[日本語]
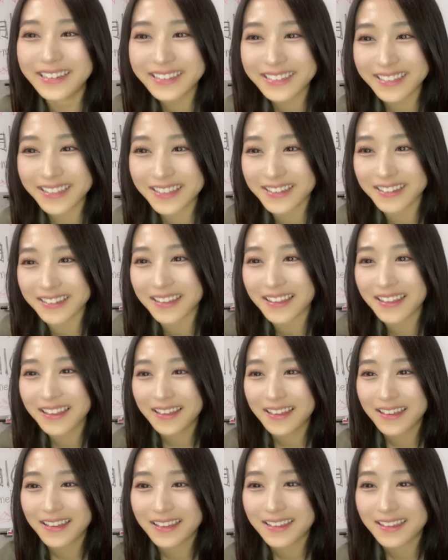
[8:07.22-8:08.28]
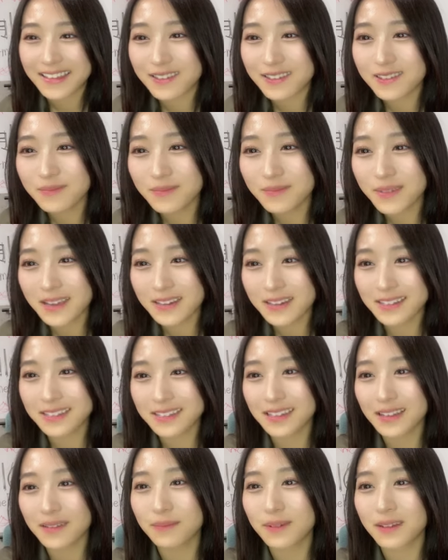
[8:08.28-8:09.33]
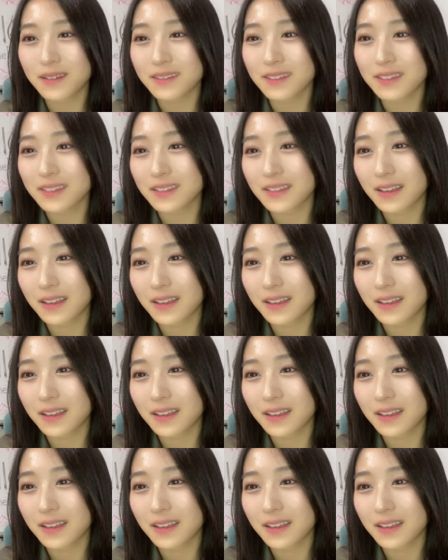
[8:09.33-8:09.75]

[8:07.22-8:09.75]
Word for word: 確かに有名レッサーパンダ